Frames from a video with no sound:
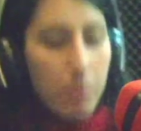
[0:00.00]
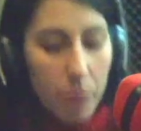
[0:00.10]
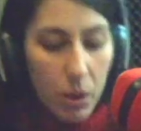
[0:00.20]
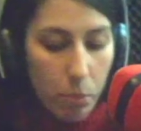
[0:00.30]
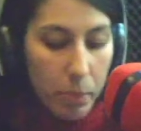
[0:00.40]

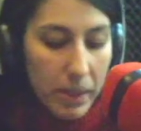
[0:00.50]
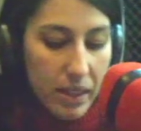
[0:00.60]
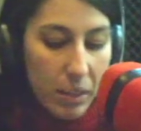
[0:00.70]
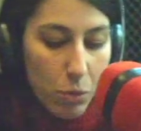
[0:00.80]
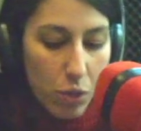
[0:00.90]
pero
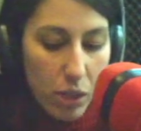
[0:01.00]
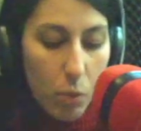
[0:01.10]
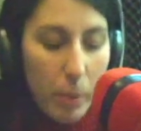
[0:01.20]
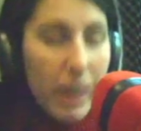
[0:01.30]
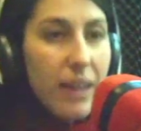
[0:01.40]
pretendemos
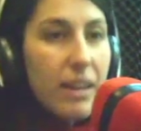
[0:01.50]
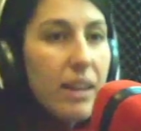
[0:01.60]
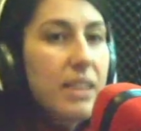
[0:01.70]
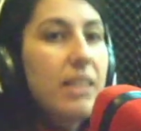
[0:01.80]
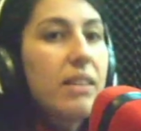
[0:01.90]
recuperar
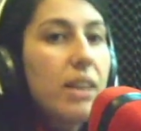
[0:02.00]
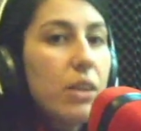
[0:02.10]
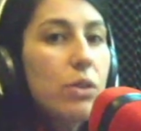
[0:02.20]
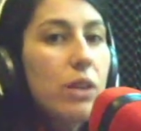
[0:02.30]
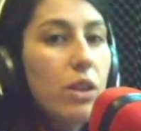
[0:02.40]
ese
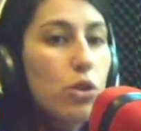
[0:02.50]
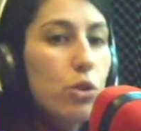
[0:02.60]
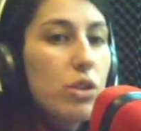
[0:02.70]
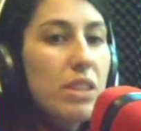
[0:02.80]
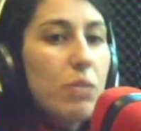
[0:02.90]
dinero que
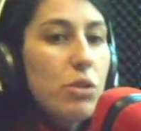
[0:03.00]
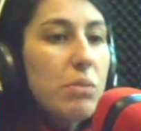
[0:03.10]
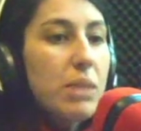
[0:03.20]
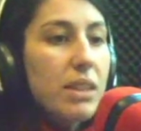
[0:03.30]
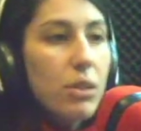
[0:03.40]
nosotros estamos
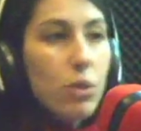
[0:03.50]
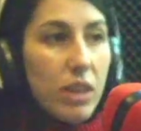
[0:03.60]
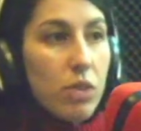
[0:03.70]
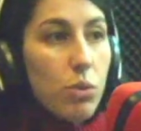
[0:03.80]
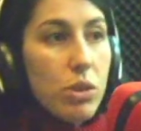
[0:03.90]
invirtiendo, que es